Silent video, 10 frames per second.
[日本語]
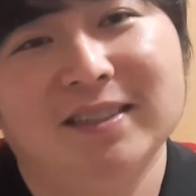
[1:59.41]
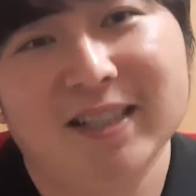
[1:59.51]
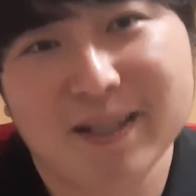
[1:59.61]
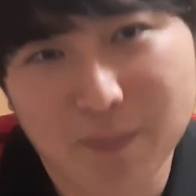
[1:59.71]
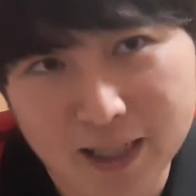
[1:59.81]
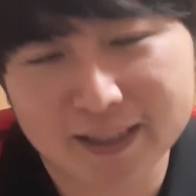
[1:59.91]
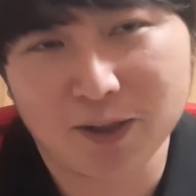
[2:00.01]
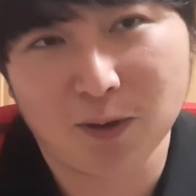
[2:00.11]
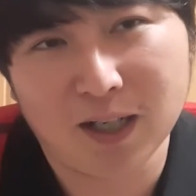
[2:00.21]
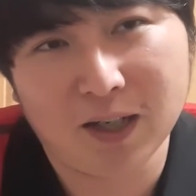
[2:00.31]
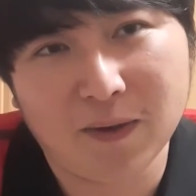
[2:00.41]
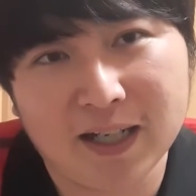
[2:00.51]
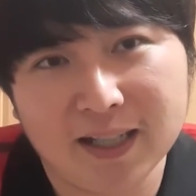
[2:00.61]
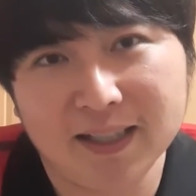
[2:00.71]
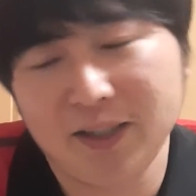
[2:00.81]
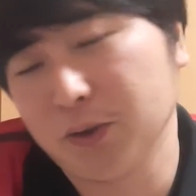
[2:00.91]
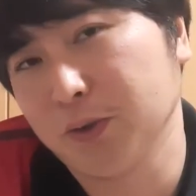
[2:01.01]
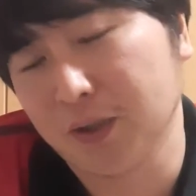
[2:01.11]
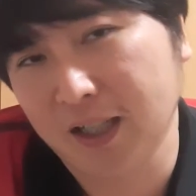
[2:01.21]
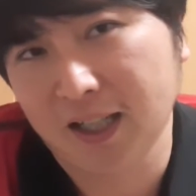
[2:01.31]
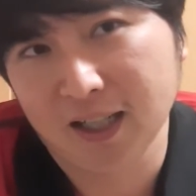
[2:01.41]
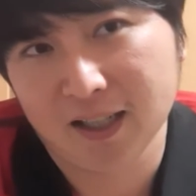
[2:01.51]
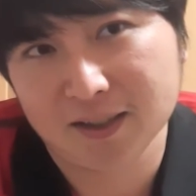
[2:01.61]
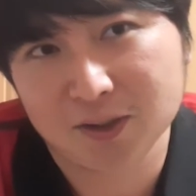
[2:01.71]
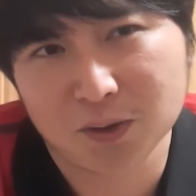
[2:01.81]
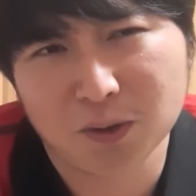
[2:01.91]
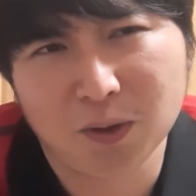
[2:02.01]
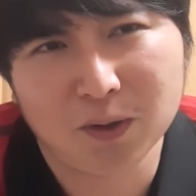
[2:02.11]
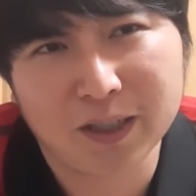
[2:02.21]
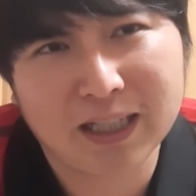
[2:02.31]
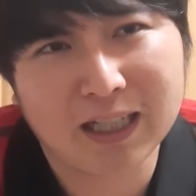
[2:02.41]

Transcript: なぜ負けたのかわからないというか、その理